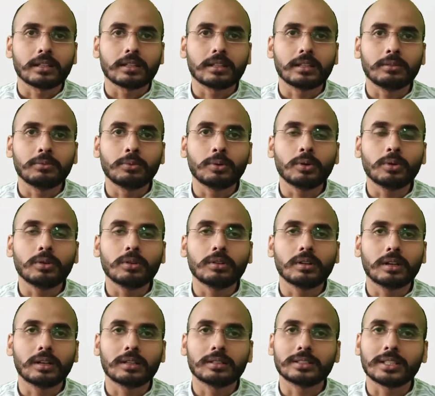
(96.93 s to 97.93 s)
कि वो
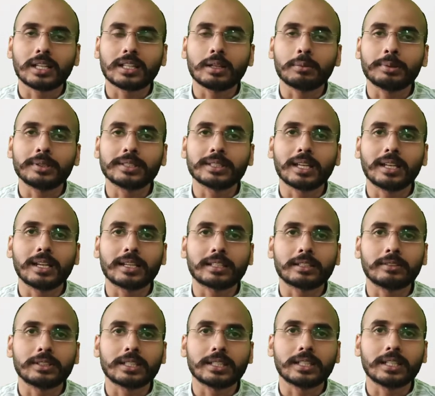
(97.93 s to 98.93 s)
ज़्यादा फिजिकल एक्टिविटी